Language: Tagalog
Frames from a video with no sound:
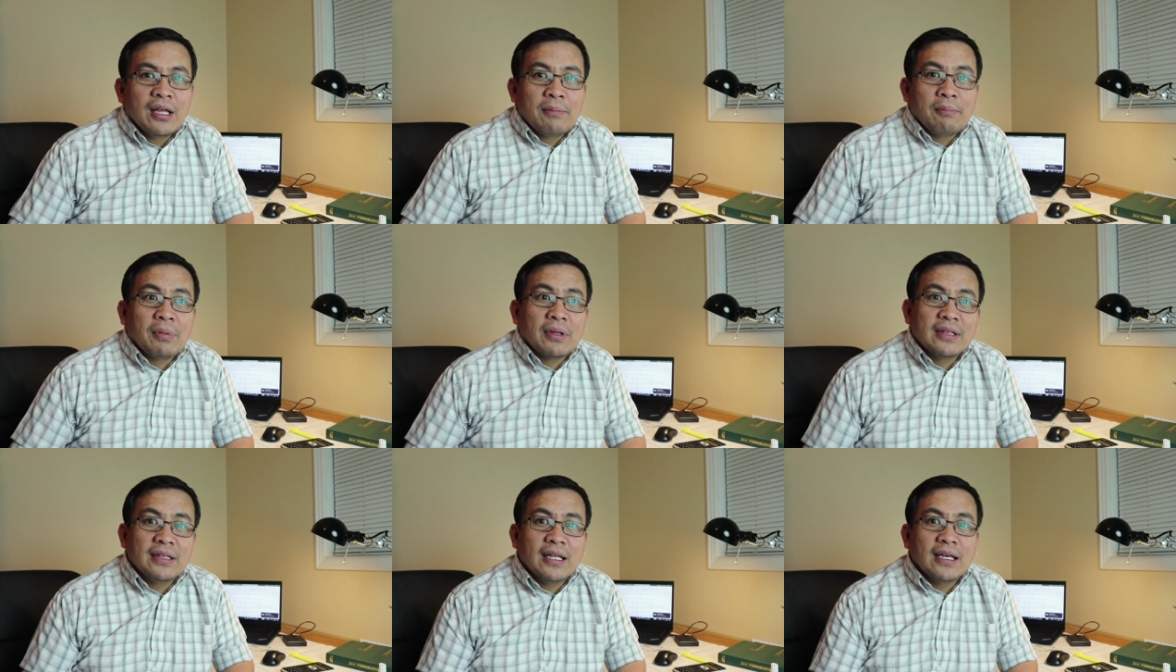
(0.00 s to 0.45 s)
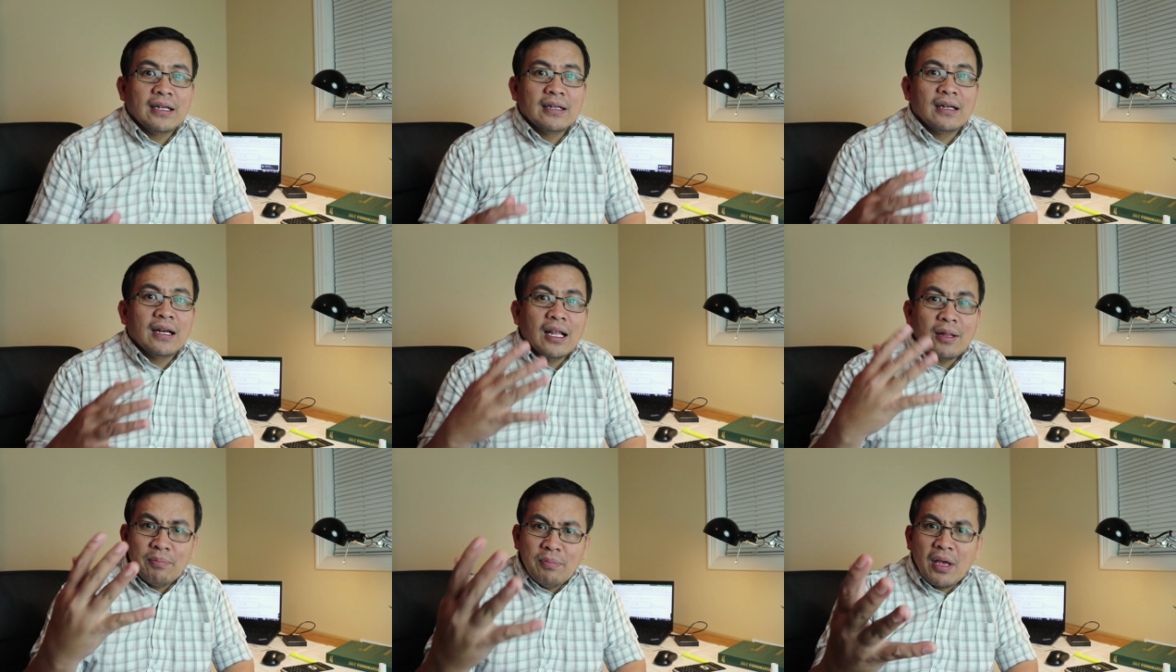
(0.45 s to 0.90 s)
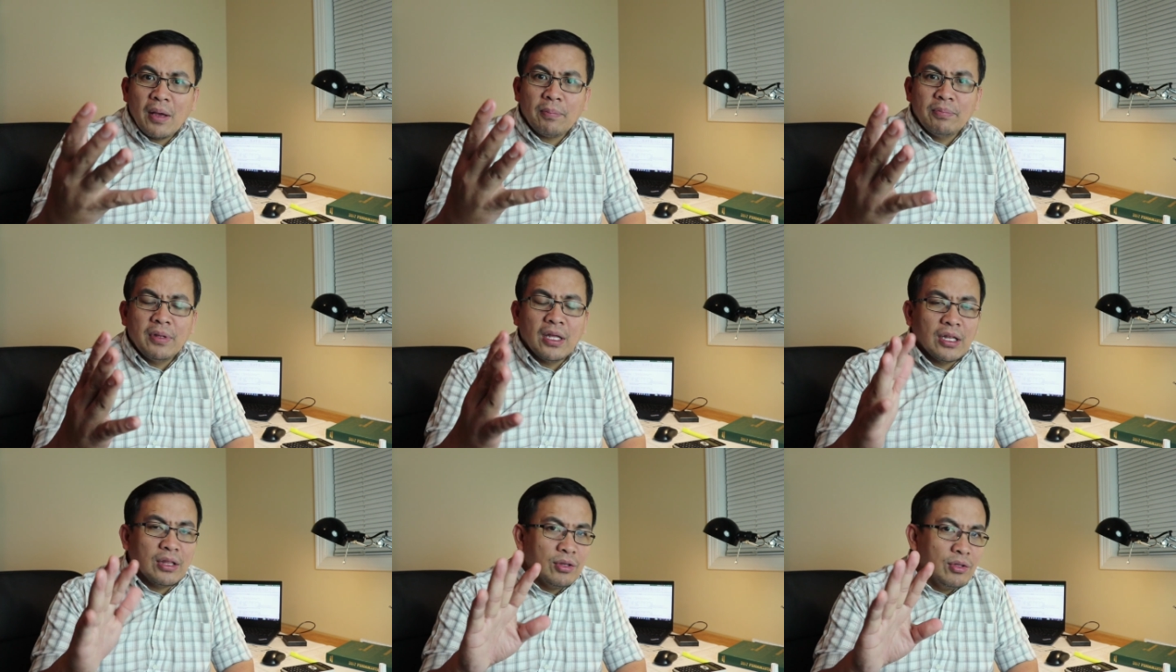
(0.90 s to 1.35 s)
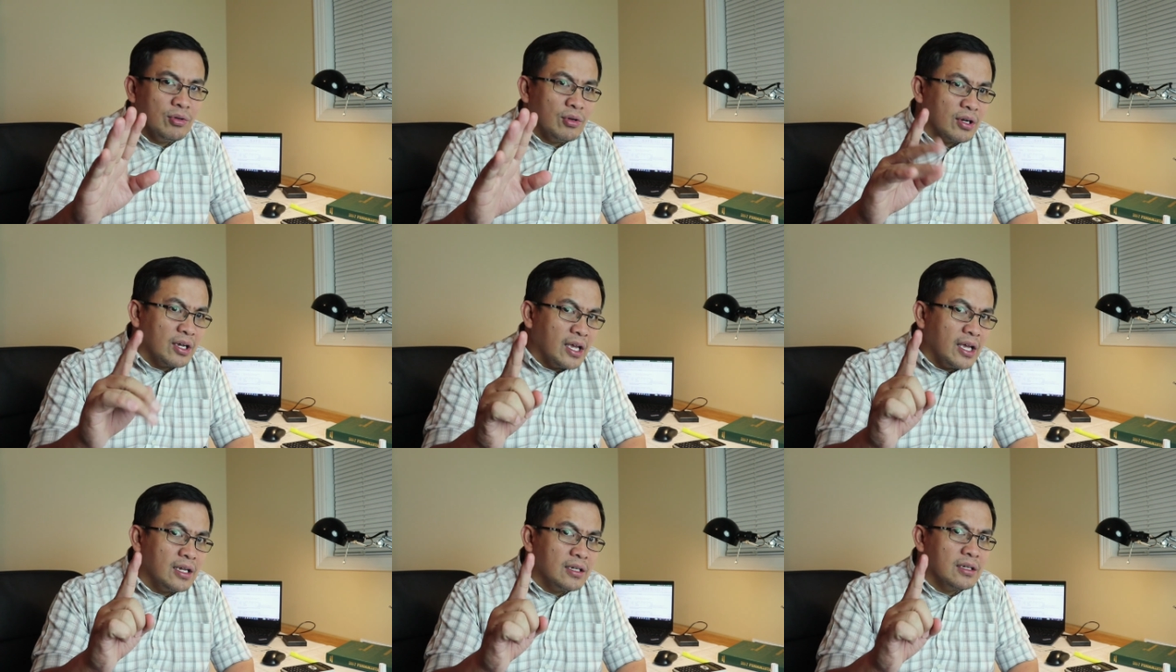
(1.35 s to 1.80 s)
but then let me update you
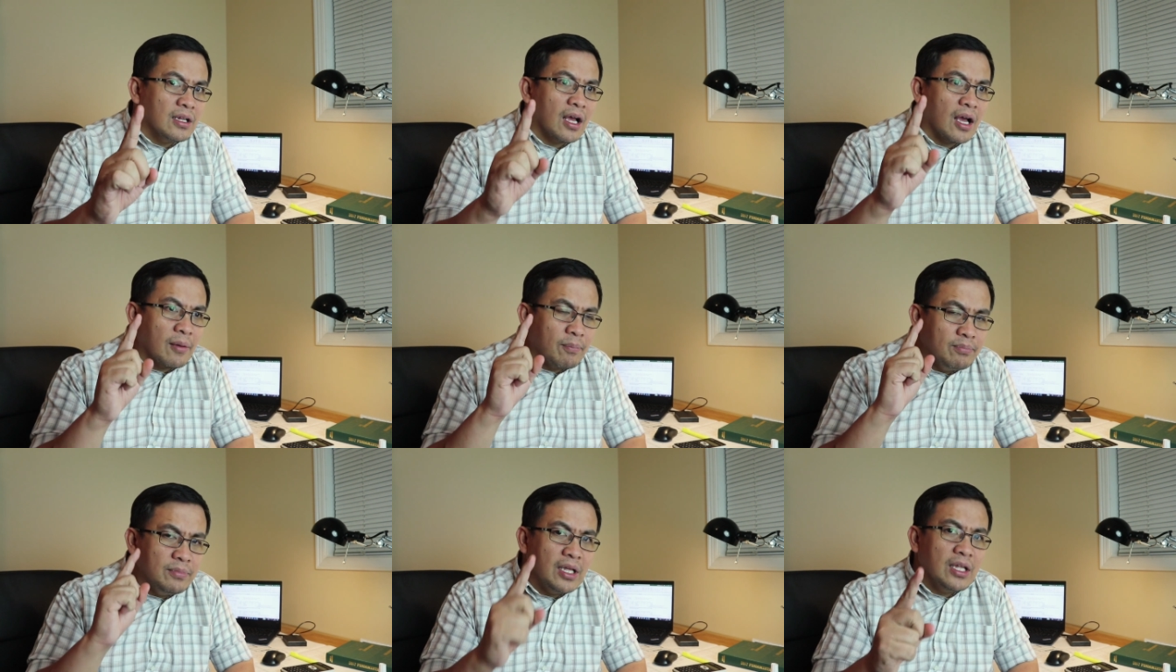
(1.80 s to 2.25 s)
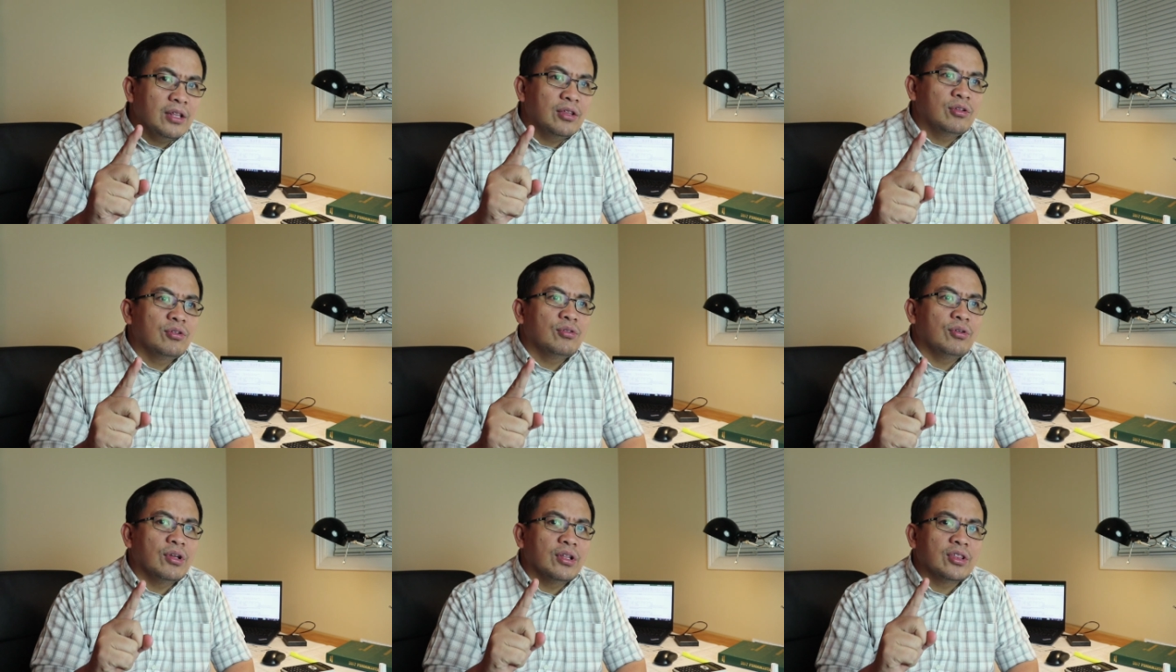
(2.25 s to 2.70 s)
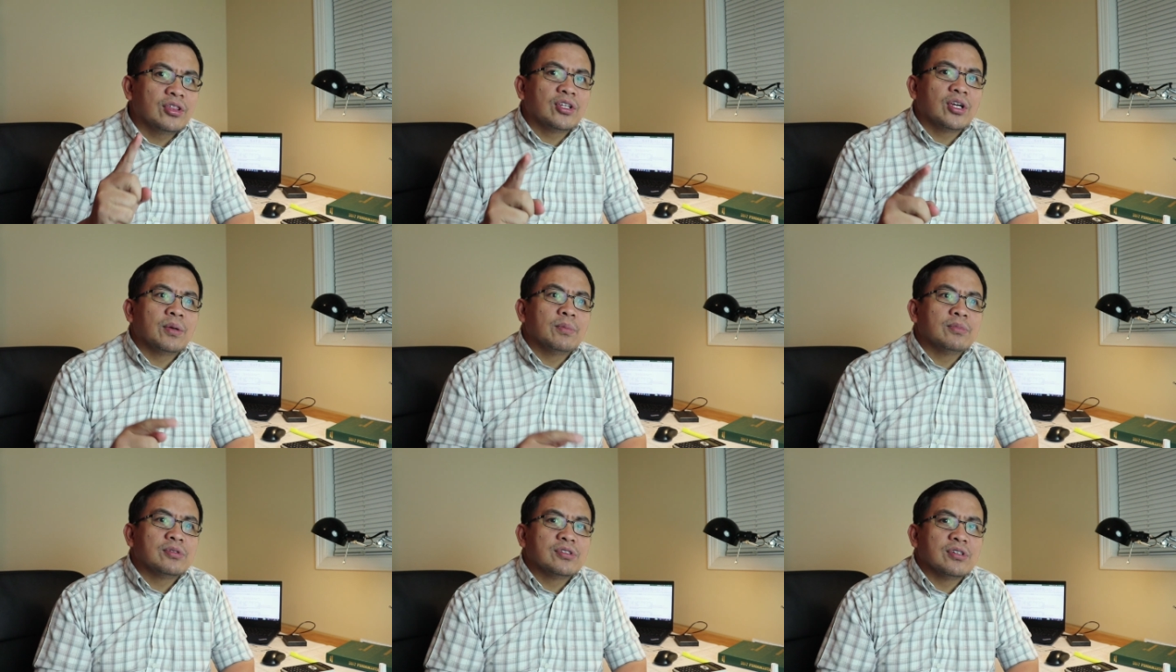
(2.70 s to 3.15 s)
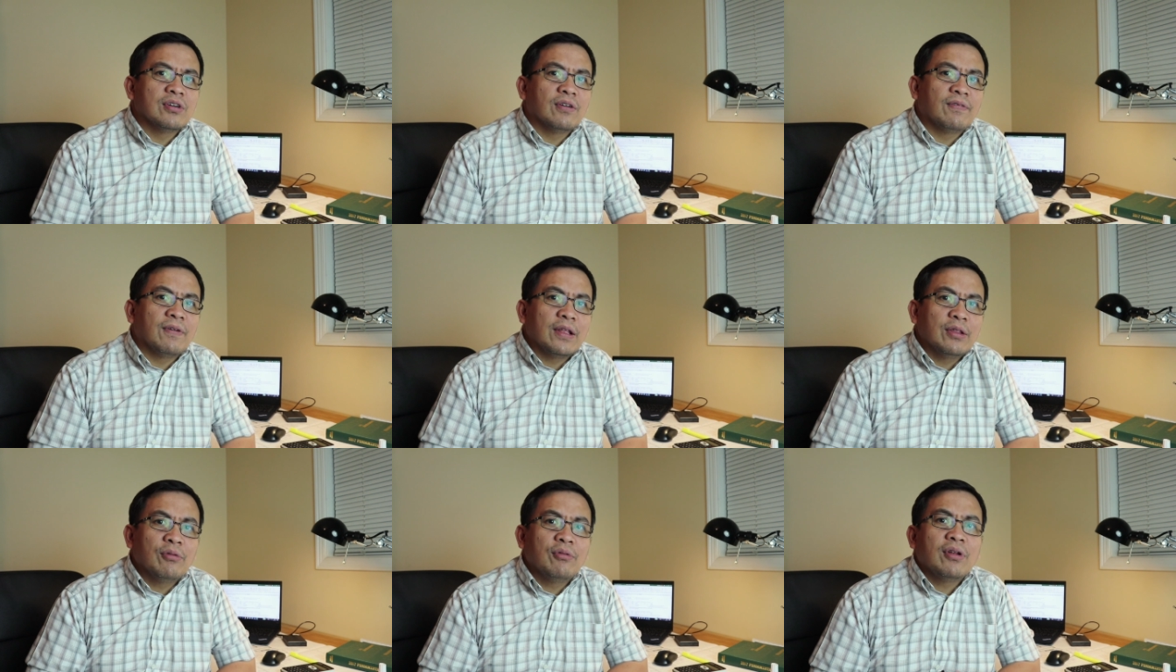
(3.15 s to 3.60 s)
again update you in terms
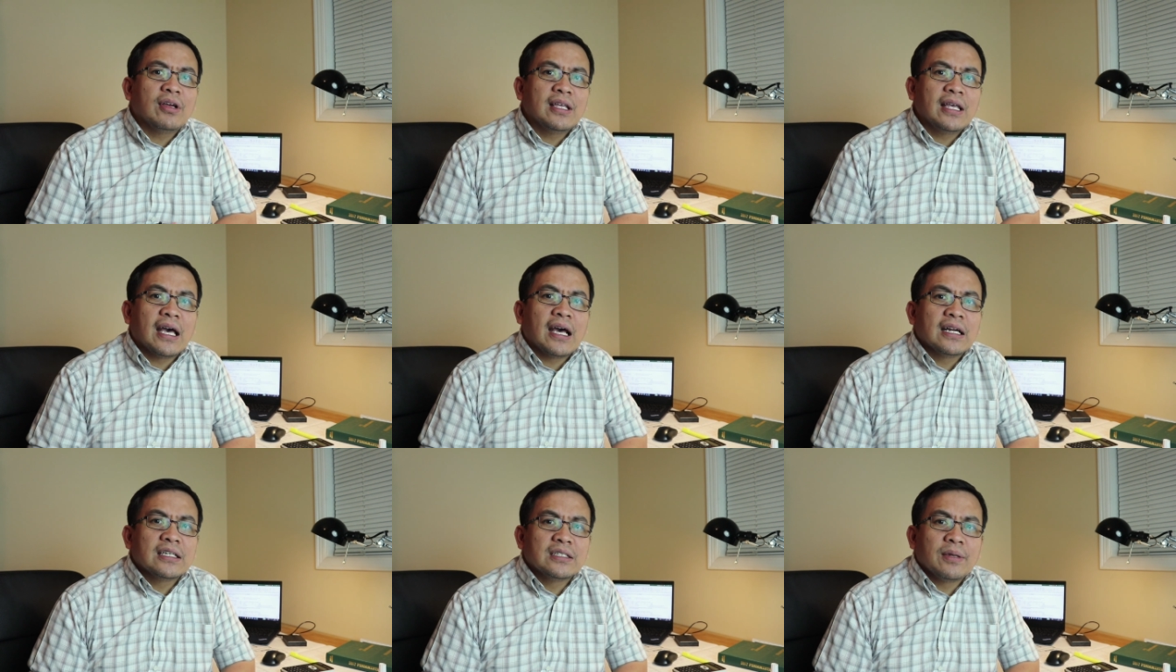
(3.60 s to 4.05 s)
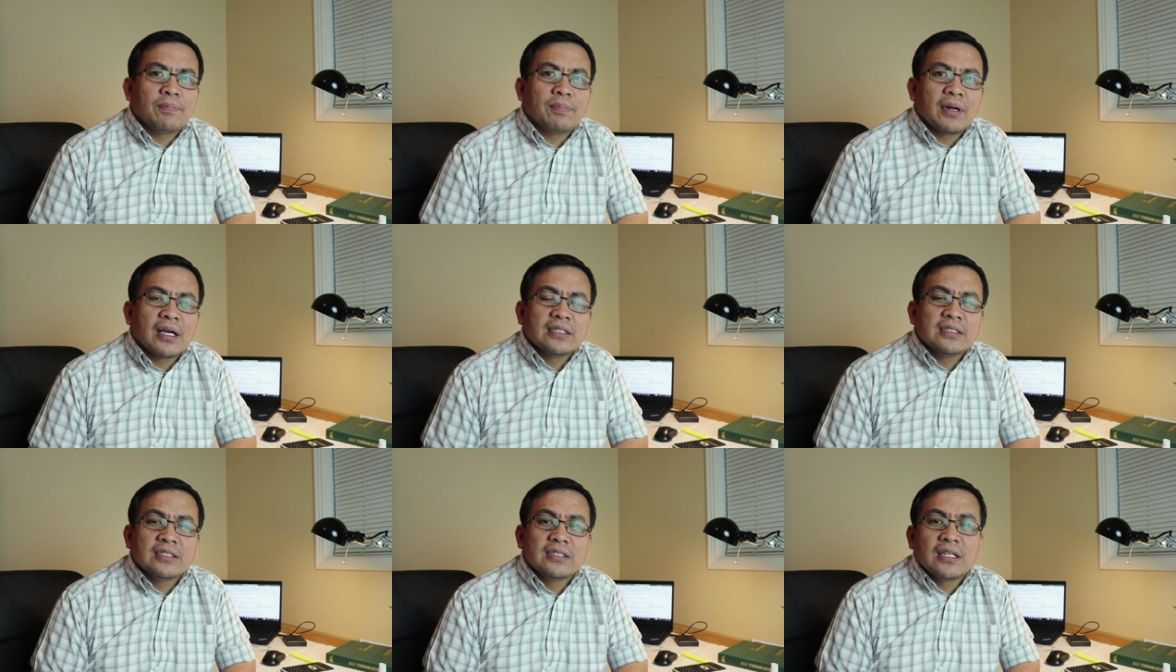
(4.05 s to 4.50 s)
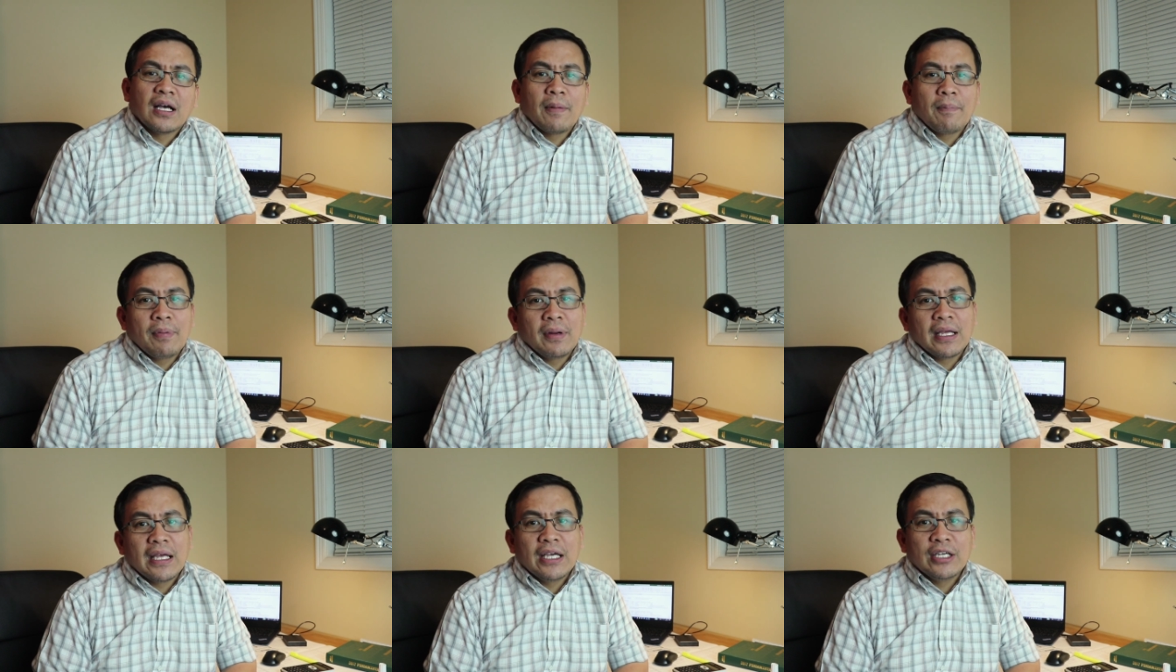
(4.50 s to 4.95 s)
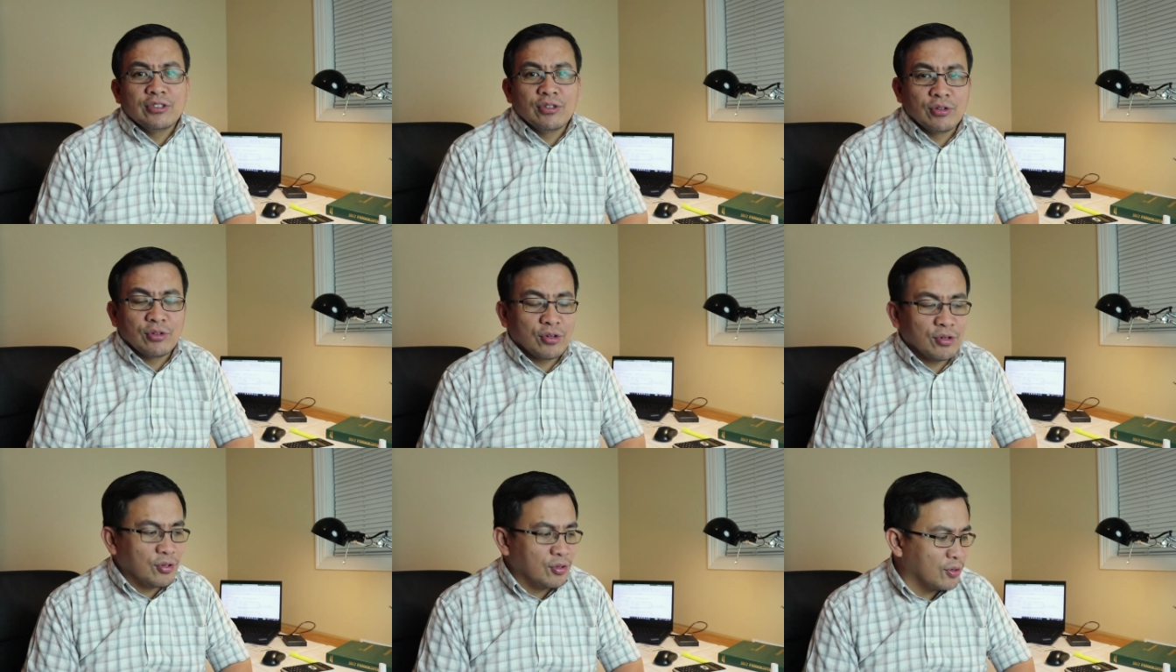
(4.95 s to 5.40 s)
of ano nangyari sa process ng
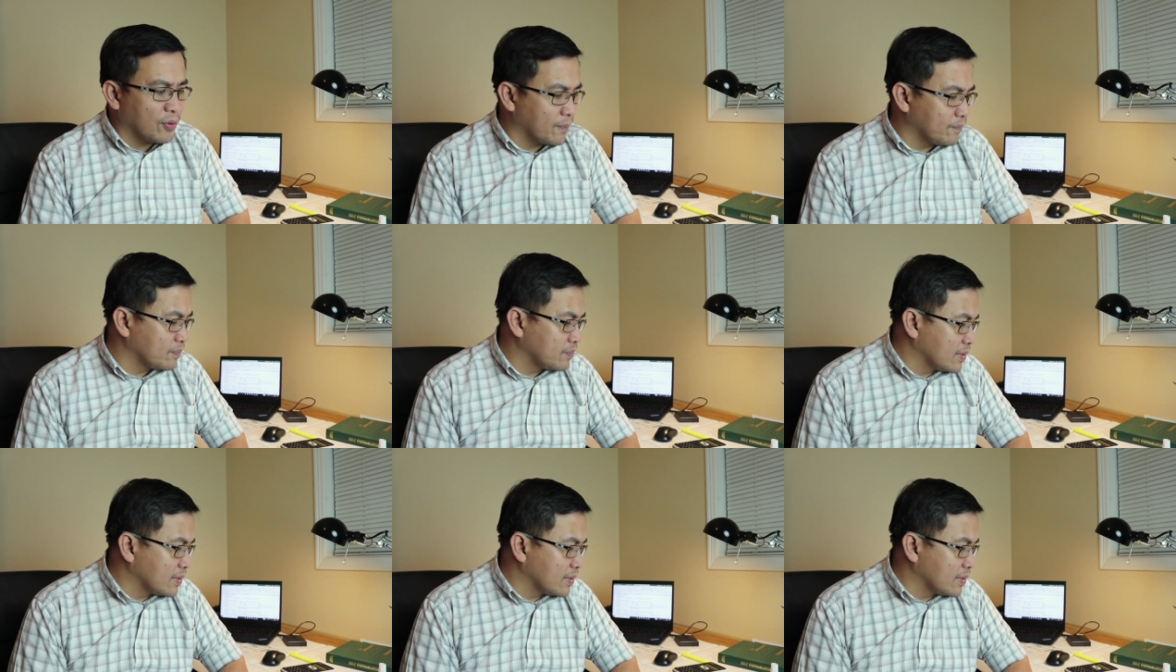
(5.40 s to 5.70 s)
application ko